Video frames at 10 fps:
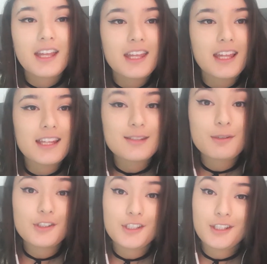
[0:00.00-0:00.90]
e elas
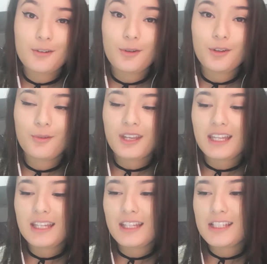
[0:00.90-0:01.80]
pediram e eu não
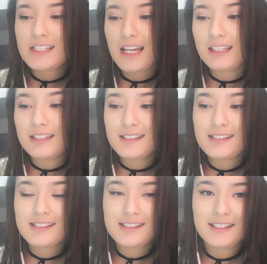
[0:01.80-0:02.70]
queria
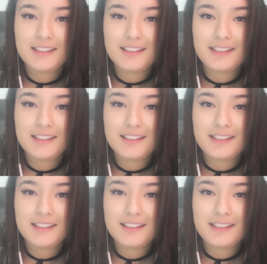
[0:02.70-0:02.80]
deixá-las.